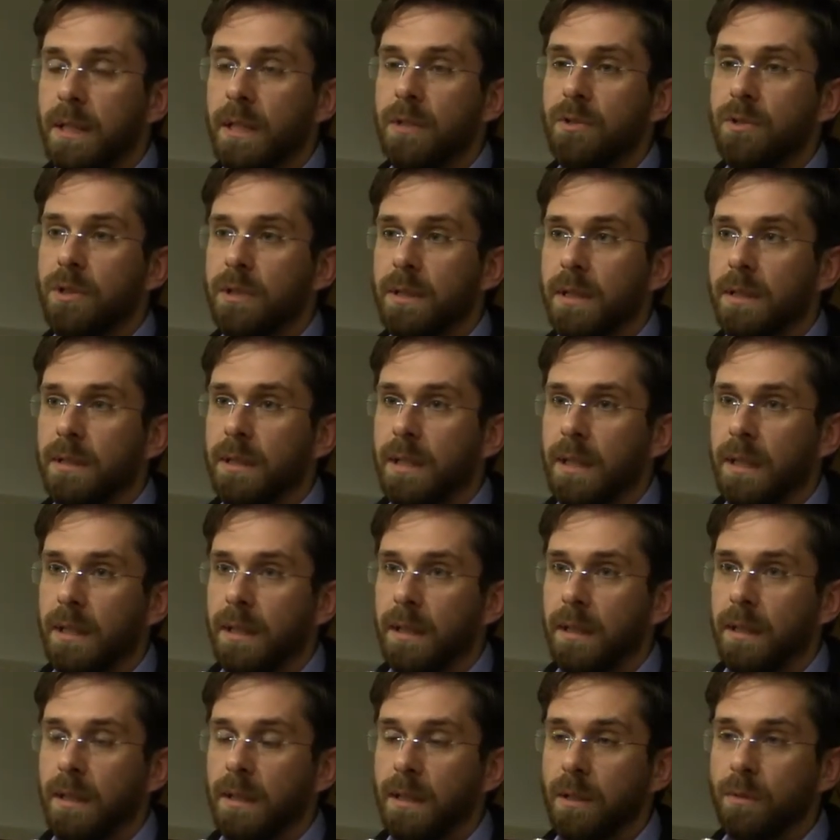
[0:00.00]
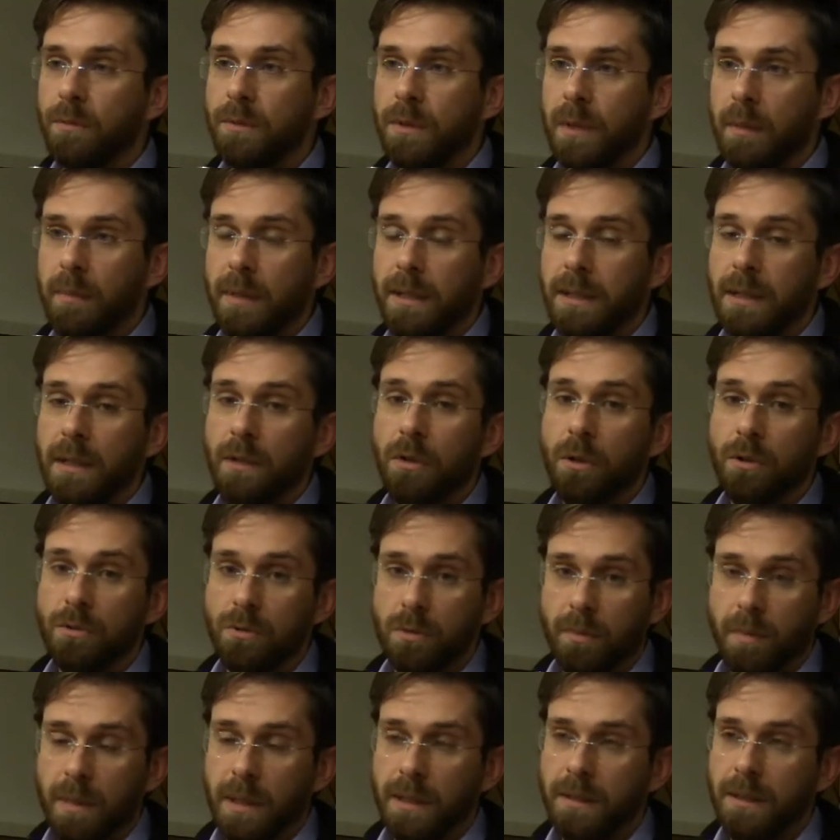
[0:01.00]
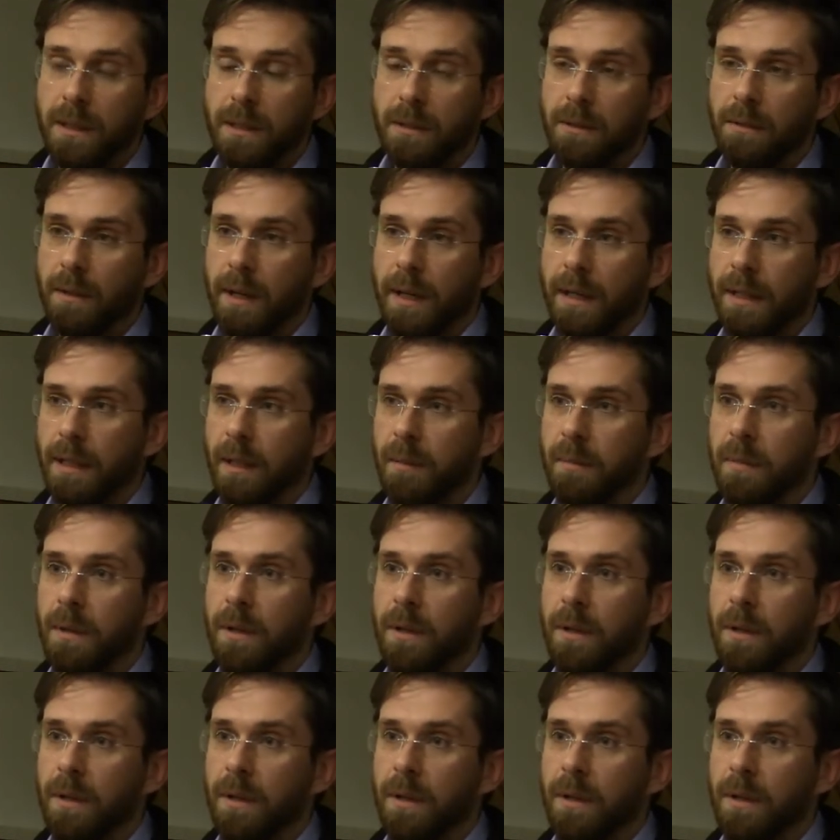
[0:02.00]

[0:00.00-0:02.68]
dei cittadini ed è un tema del nostro partito anche,